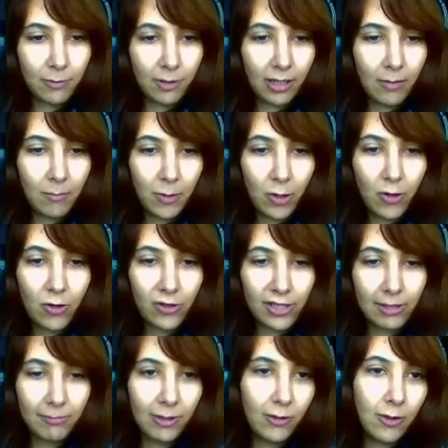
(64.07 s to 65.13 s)
por ejemplo, no
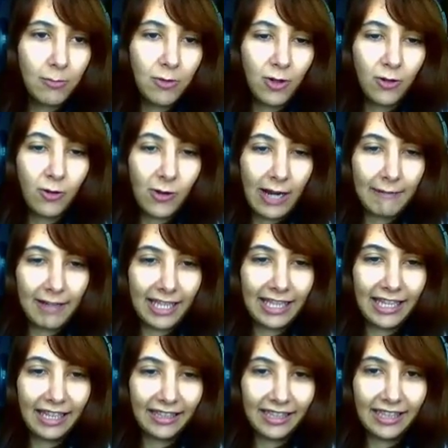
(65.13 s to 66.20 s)
se vio cómo colocaba
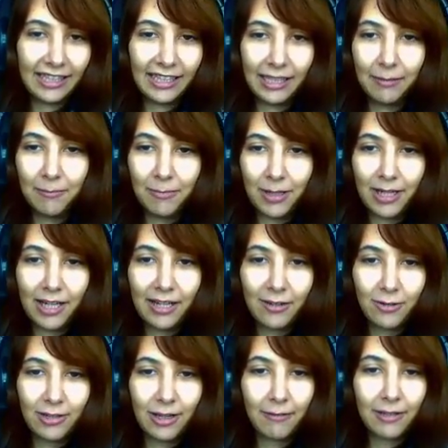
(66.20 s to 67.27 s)
aquí a Gillian para
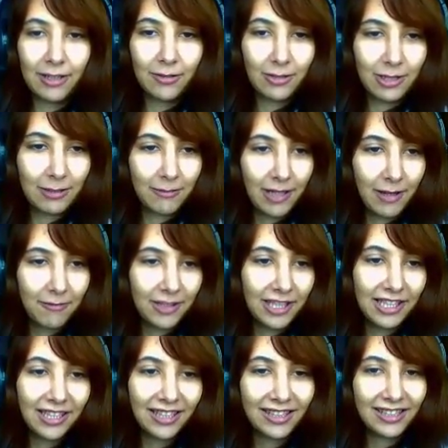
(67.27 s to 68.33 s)
los caballos que van a
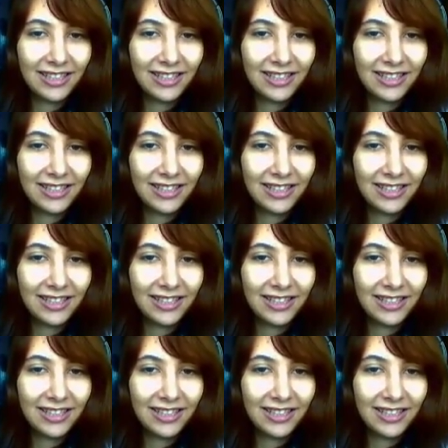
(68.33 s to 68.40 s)
venir.